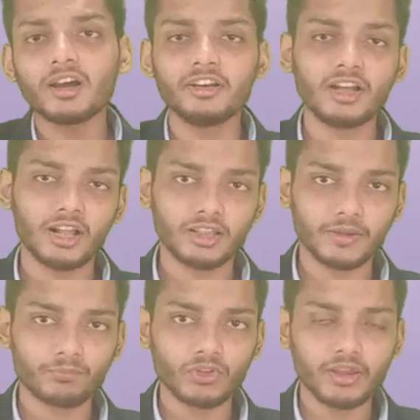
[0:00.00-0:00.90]
खली डाल
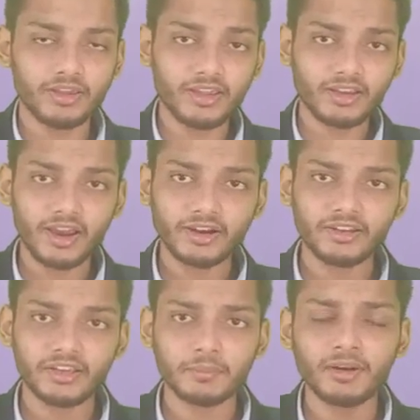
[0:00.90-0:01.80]
दें एक
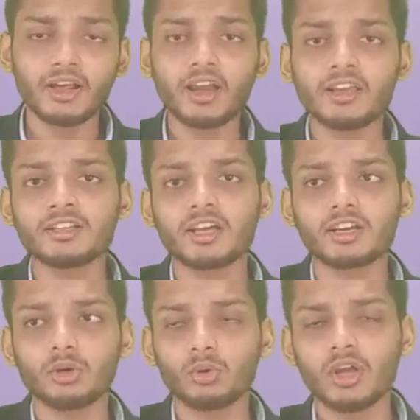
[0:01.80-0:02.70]
हेक्टेयर में ढाई हजार
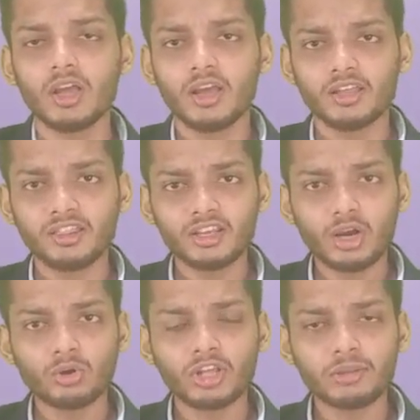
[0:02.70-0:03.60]
किलो इससे
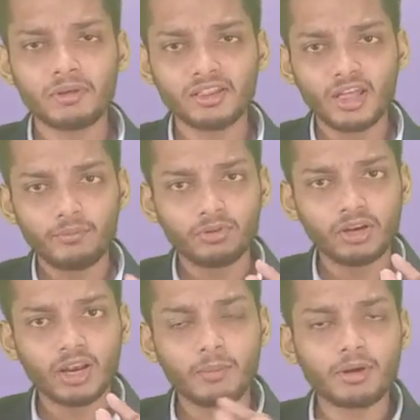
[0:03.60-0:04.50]
क्या होता है इसमें एक
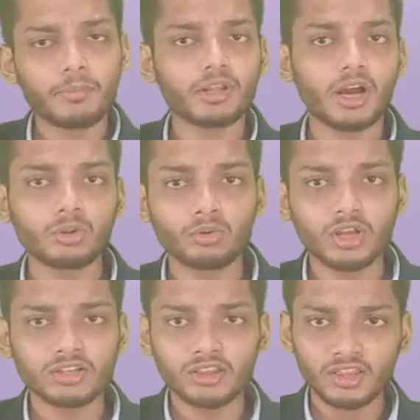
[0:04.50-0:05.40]
सैफोनिन नाम का पदार्थ
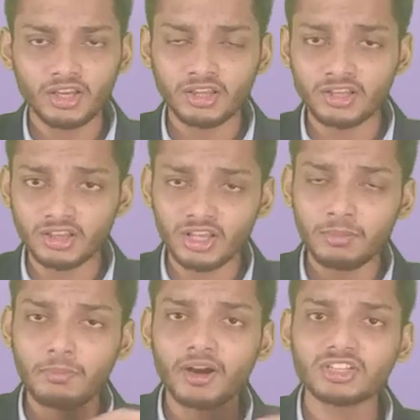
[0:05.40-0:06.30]
होता है जिससे कि जितने
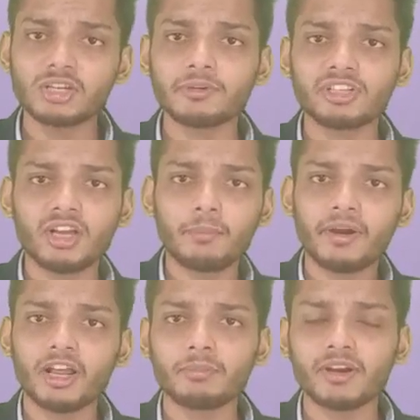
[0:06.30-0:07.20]
भी भक्षी मछलियां
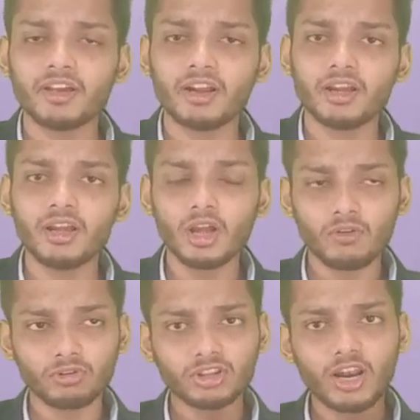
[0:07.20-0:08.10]
मैठक वगैरह हैं
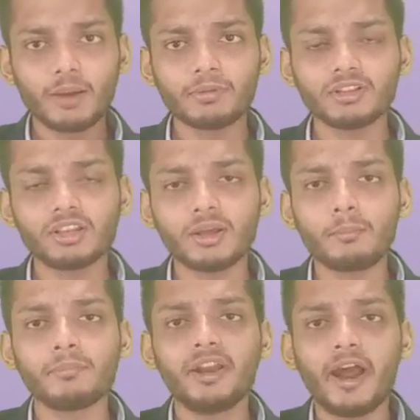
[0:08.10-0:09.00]
वो तालाब के अंदर
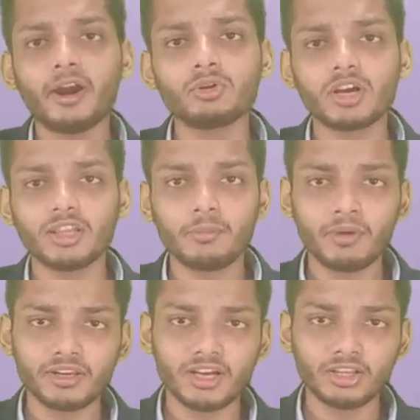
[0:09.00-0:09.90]
सब डेड हो जाते हैं
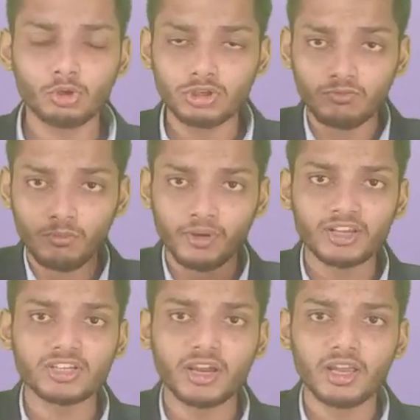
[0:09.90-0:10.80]
मर जाते हैं और जब वो
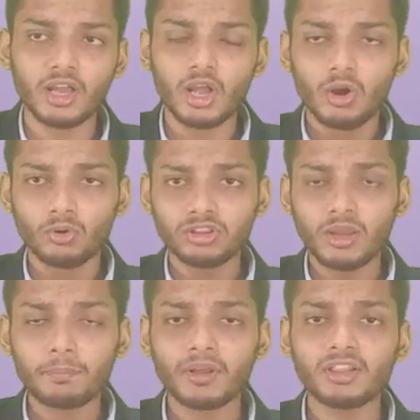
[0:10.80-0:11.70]
मर जाएं
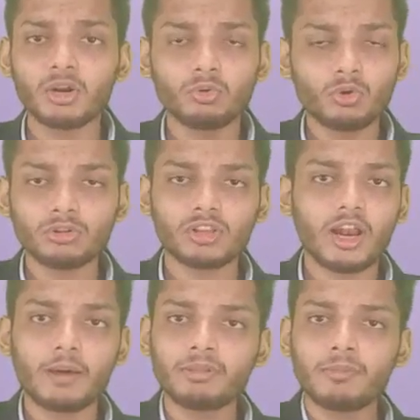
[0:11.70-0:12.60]
उसके पंद्रह उनको
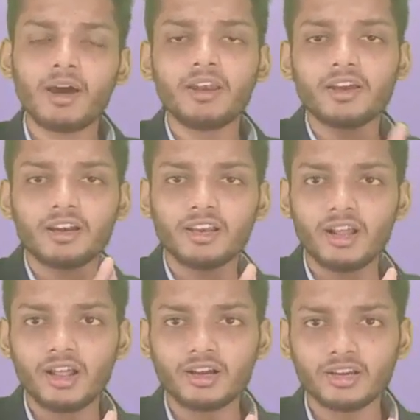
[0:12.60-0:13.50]
तालाब से बाहर निकालकर
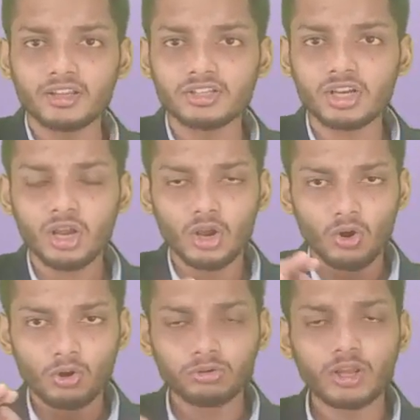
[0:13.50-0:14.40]
अलग कर दीजिए
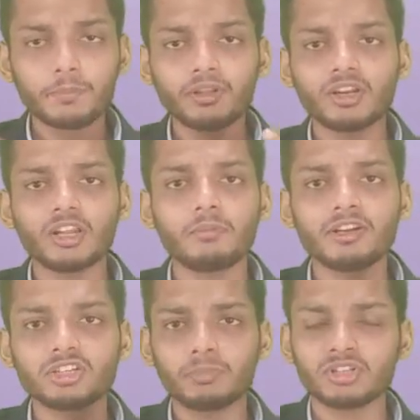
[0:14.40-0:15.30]
और उसके पंद्रह दिन
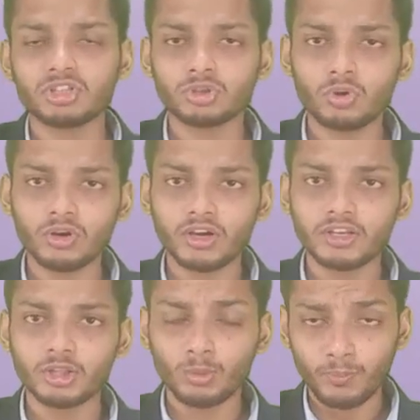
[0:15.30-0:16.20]
बाद बच्चे स्टॉक
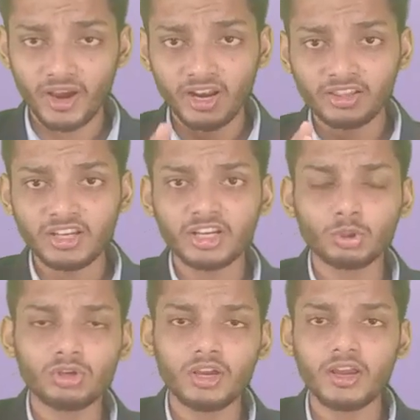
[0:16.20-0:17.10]
करिए तो पहला तरीका
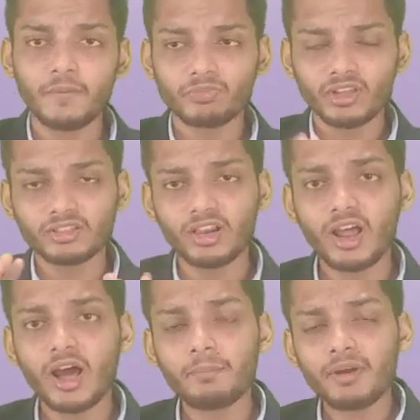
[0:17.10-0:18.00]
तो यह है कि
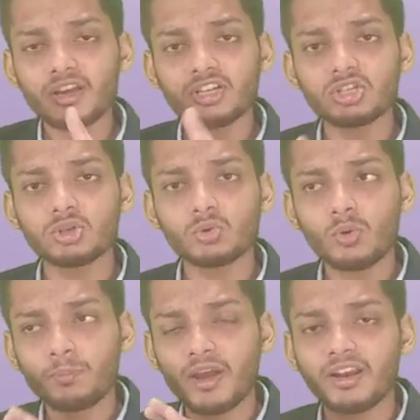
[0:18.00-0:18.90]
तालाब में इन चीज़ों
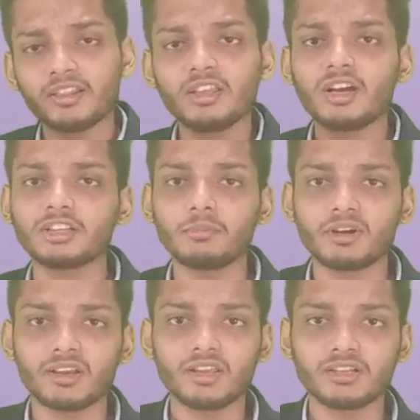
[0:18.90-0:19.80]
को पहले से ही खत्म
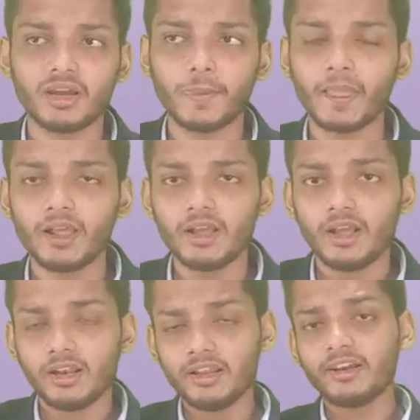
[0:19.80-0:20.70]
कर दिया जाए
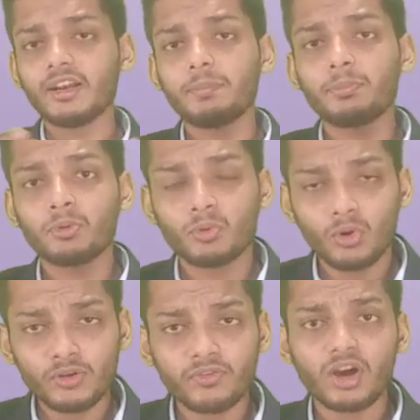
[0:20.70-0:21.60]
लेकिन अब
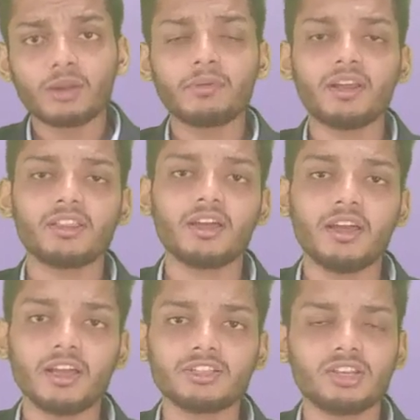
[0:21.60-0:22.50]
कोई फार्मर ऐसा
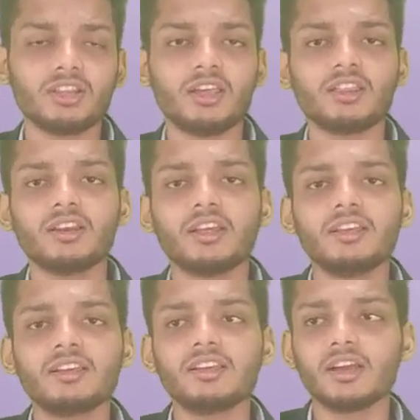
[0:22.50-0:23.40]
है जिसने ऐसा
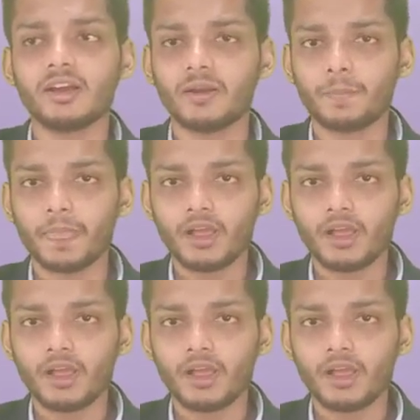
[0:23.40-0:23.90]
नहीं किया है